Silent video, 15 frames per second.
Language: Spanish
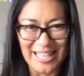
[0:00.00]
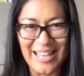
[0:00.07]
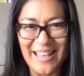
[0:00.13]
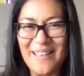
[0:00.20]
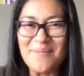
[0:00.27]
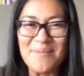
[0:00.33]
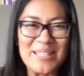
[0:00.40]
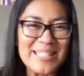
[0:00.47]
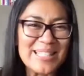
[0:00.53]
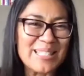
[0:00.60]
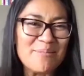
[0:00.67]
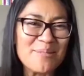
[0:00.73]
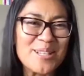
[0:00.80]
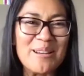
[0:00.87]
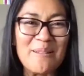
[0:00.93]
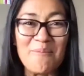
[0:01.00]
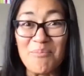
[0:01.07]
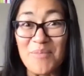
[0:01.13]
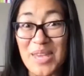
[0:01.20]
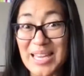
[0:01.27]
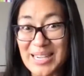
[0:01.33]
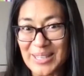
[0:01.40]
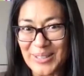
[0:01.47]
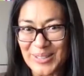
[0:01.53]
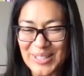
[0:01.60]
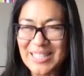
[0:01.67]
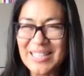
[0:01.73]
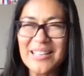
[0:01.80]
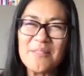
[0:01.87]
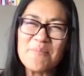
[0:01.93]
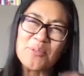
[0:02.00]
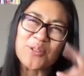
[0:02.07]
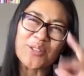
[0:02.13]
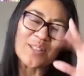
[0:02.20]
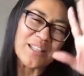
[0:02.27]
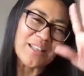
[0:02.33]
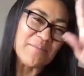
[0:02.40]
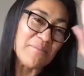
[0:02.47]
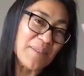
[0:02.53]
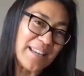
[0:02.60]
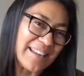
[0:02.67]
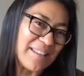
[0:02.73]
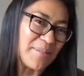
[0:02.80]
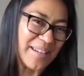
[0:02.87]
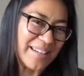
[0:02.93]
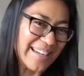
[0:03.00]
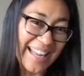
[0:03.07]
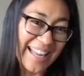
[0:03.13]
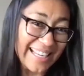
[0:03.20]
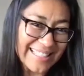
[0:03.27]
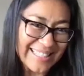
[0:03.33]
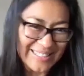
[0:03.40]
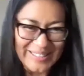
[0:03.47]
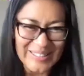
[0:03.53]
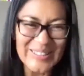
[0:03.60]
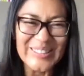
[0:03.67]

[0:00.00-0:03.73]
Además, estamos en invierno y por si hibernaras, ¿no?